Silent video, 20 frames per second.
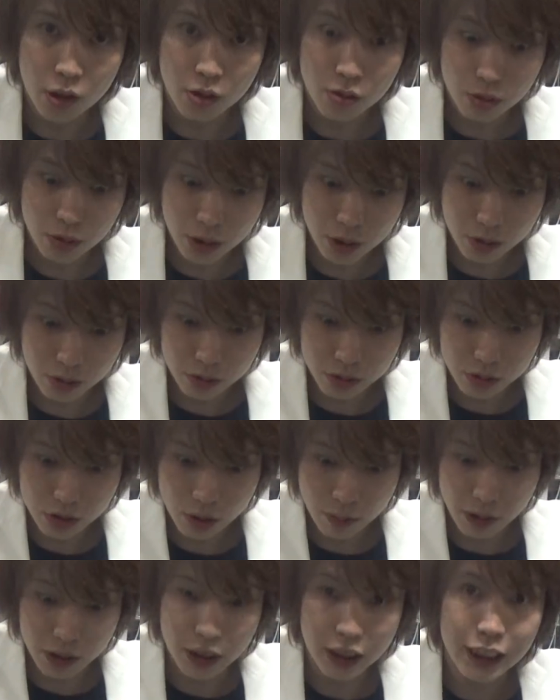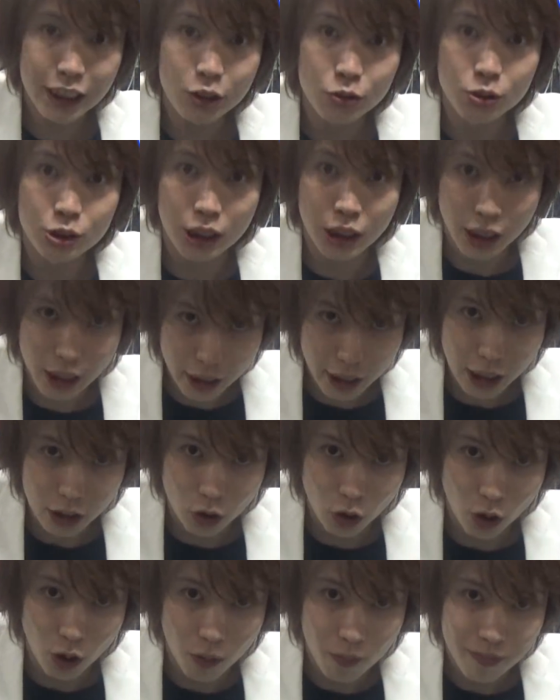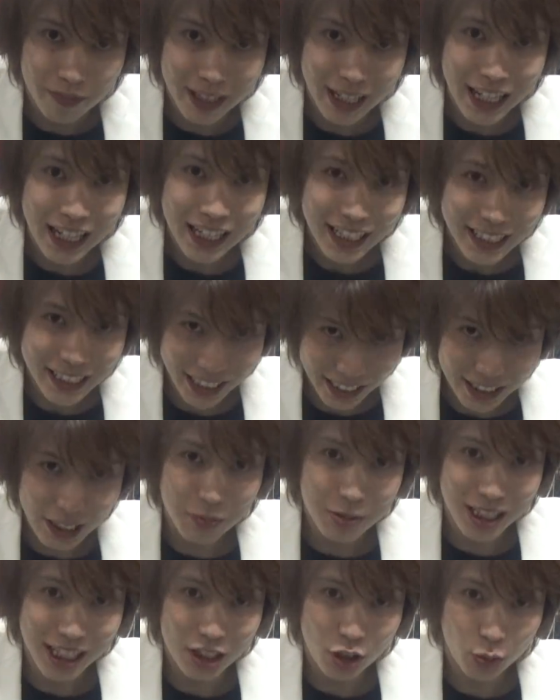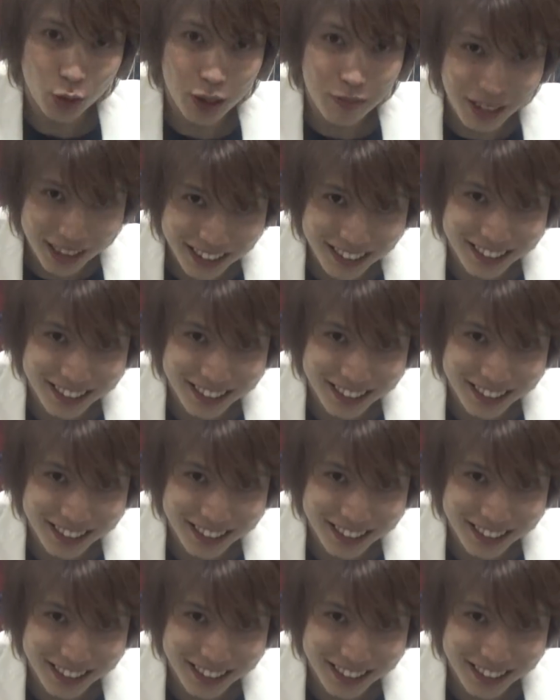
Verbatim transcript: れを利用すればできるんじゃないかとやってみたいと思いま